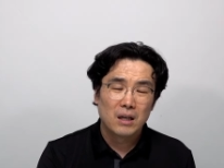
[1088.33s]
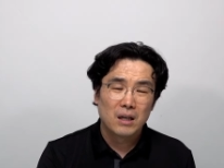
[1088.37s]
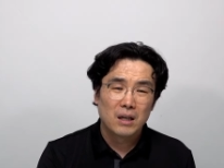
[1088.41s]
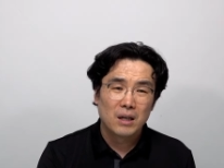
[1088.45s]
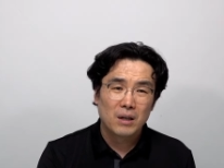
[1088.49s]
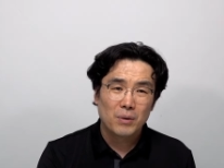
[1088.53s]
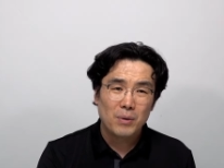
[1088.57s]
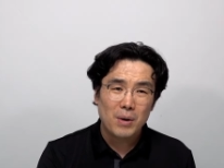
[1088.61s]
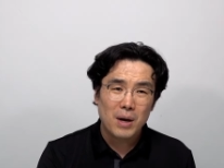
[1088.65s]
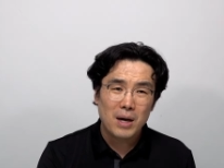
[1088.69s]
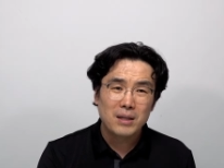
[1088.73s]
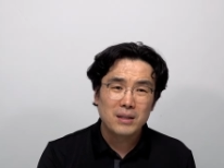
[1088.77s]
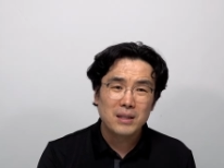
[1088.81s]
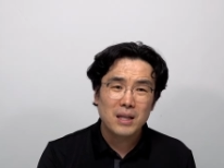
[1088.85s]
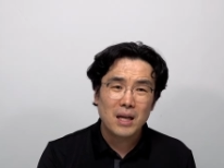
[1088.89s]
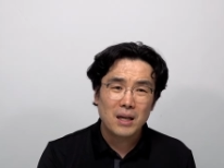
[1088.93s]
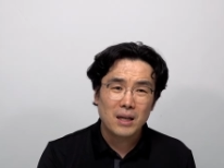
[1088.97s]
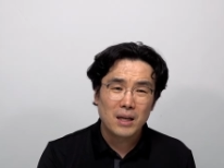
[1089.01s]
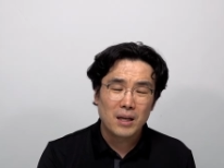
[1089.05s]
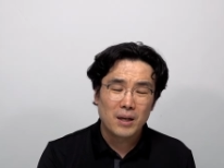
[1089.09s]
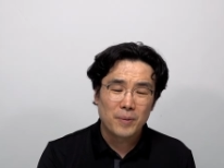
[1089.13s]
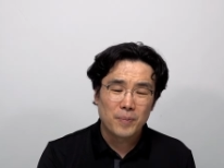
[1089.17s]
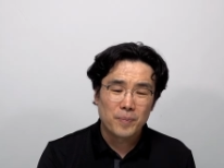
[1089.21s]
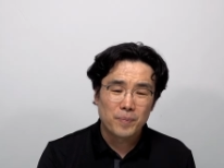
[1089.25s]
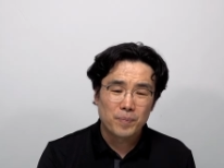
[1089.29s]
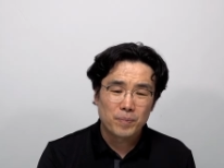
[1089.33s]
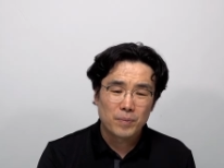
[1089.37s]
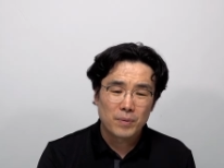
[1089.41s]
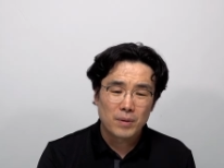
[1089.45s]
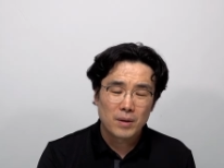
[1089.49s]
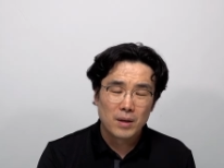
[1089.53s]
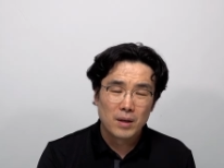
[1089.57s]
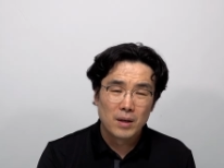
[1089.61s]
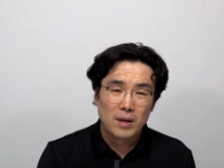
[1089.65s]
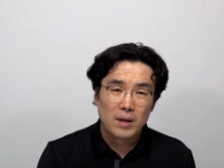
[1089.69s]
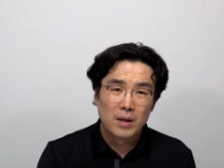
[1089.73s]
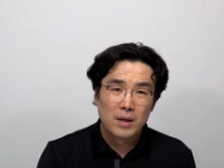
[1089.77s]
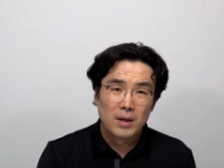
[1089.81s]
황당해.
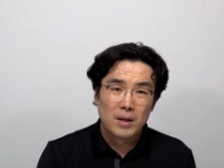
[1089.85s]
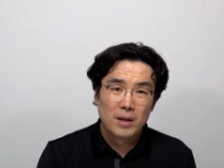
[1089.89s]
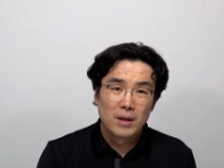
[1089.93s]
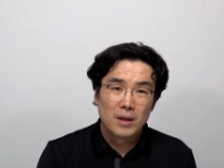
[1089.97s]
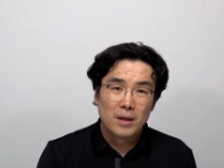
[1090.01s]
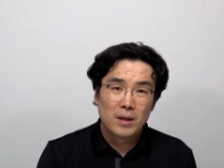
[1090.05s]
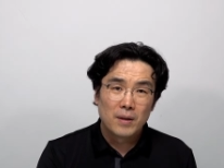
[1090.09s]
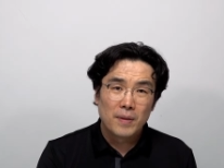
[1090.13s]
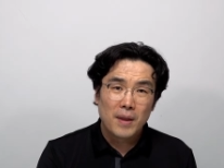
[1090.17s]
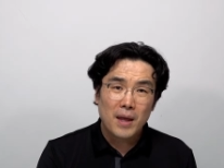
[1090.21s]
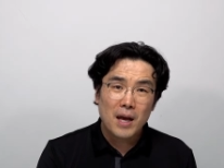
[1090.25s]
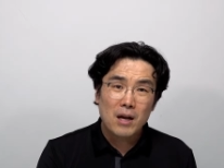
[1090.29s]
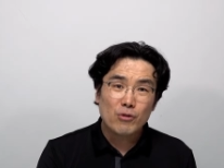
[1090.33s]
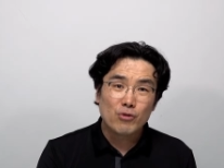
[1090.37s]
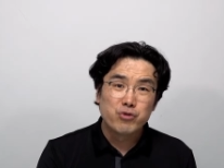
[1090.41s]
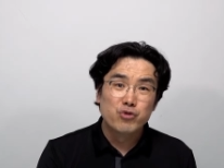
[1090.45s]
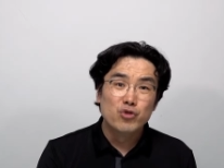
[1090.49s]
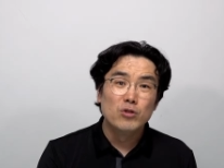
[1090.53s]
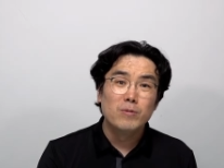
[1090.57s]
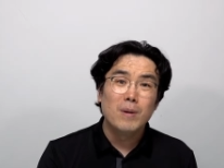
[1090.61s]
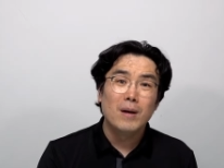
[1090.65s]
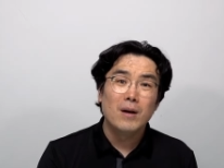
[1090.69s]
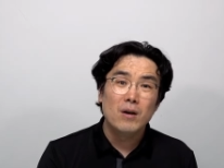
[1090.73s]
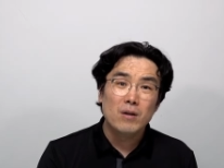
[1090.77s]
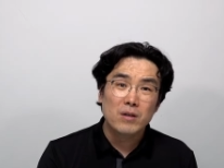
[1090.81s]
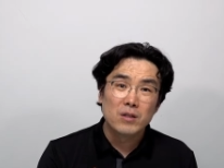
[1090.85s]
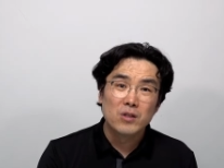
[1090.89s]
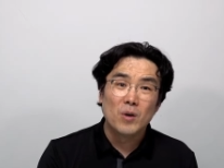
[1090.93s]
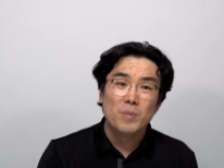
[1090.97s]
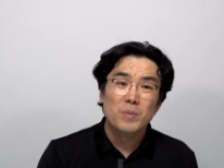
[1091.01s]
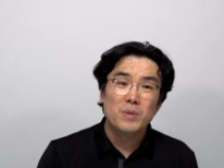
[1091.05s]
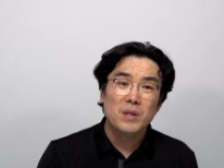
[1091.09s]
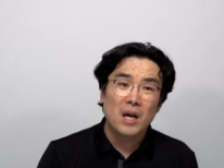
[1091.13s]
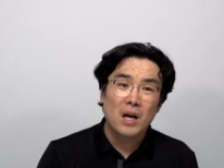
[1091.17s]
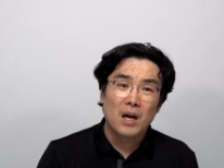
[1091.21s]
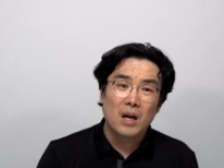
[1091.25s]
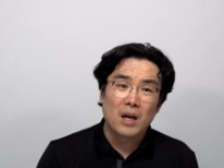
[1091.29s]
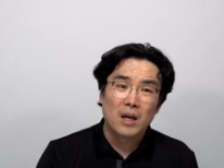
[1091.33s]
내가 궁금한 건
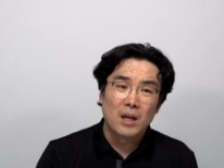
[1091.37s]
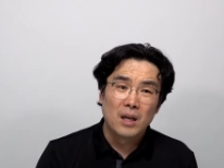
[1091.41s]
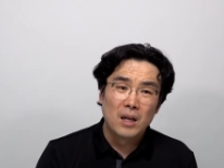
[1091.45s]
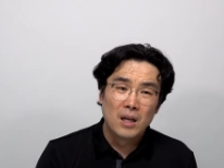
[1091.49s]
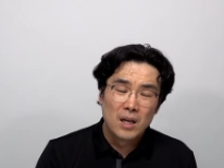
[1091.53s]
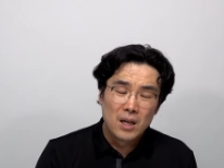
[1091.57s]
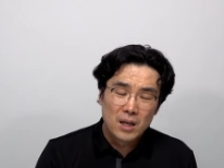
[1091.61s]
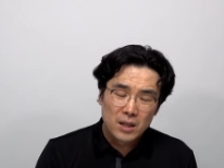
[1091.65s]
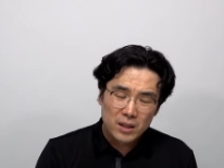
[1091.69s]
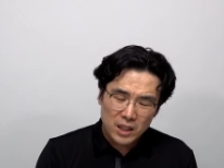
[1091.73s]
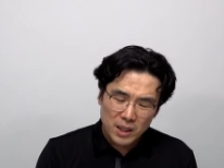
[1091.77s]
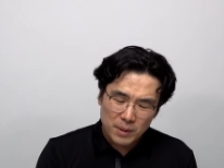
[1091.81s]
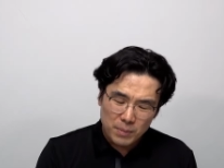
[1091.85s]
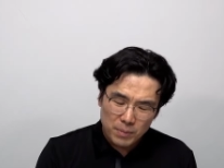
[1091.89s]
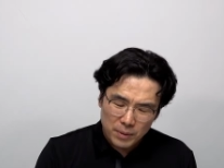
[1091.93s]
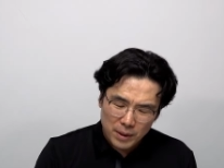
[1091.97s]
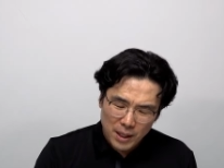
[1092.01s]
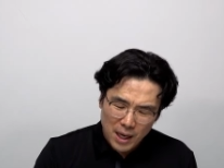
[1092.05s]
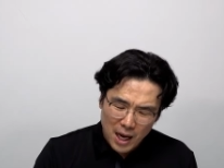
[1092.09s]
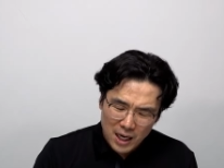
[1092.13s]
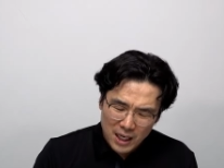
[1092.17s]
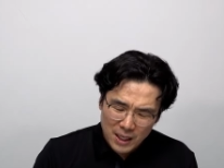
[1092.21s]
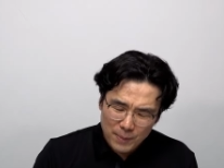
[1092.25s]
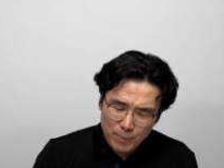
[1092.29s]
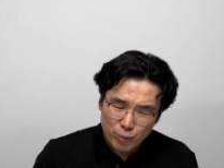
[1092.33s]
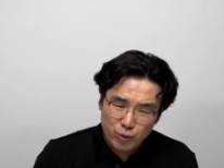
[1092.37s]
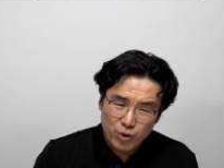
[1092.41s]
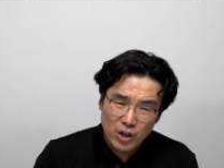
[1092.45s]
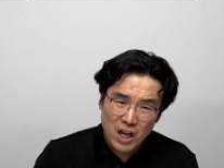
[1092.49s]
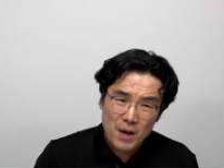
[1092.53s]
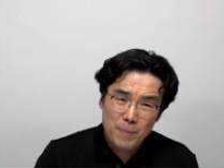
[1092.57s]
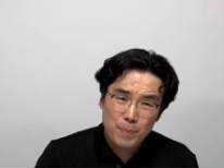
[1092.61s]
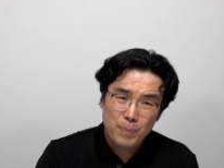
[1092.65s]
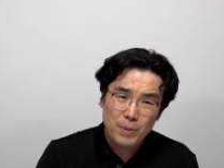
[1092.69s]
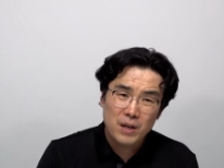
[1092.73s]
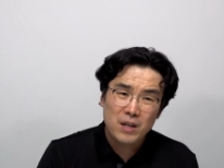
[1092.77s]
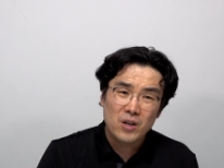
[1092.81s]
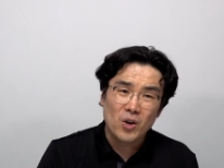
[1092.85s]
그겁니다. 김기한이
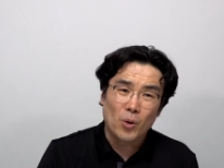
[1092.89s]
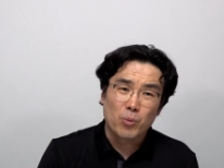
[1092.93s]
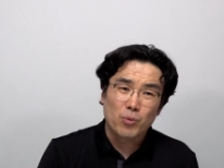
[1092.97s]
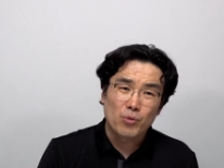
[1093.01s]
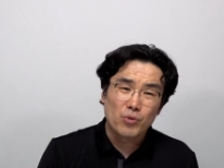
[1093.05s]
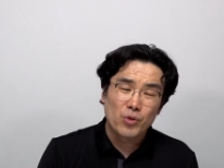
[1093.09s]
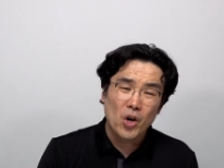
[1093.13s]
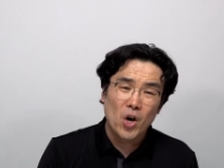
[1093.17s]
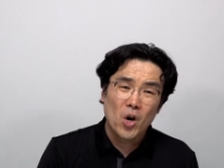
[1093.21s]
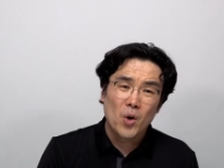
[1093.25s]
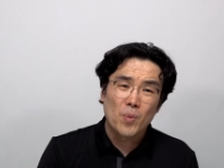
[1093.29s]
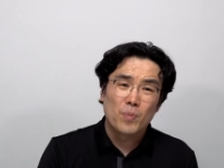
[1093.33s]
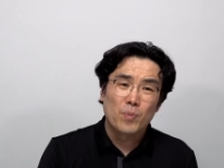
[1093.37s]
브이아이피는 없고요.